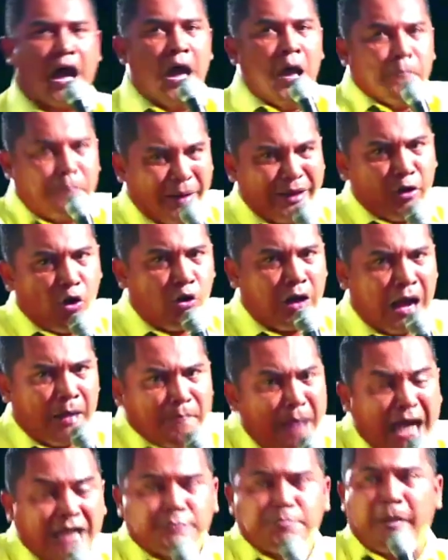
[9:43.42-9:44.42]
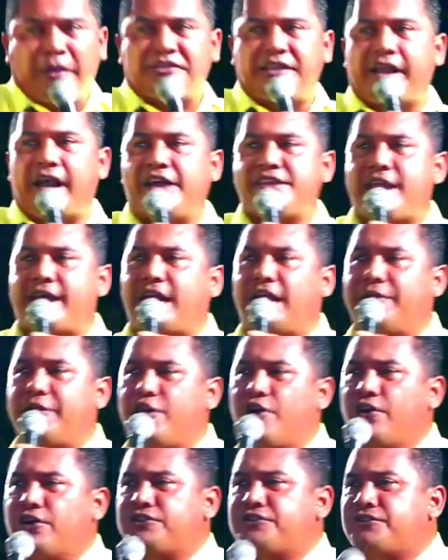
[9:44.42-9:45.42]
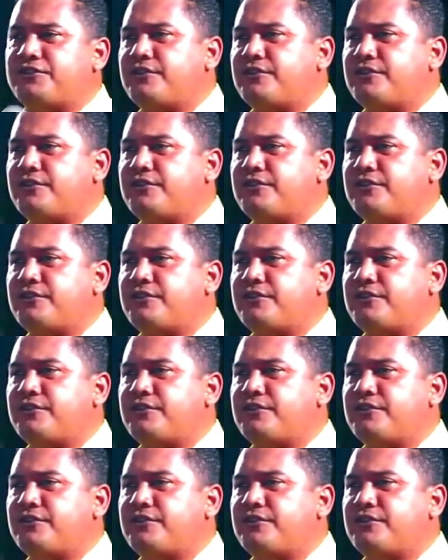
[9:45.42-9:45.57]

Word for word: Pero jamás vas a engañar a Dios.